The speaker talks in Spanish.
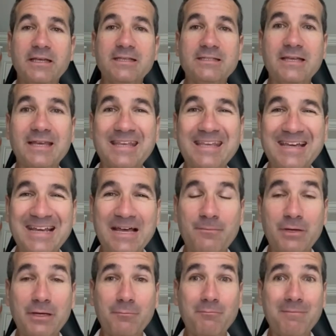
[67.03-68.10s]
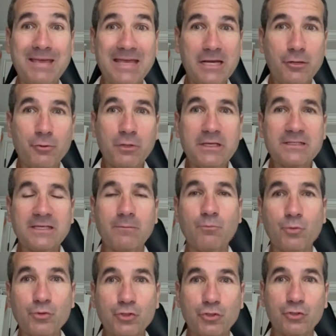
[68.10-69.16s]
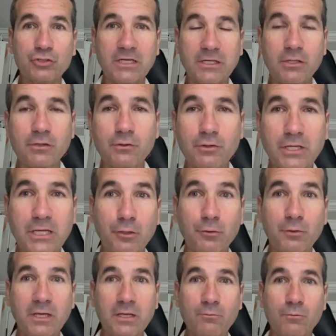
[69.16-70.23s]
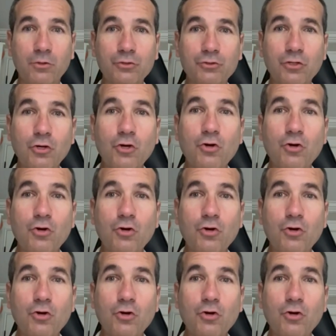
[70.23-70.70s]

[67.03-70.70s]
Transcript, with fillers: Sería la primera vez en muchos años que vemos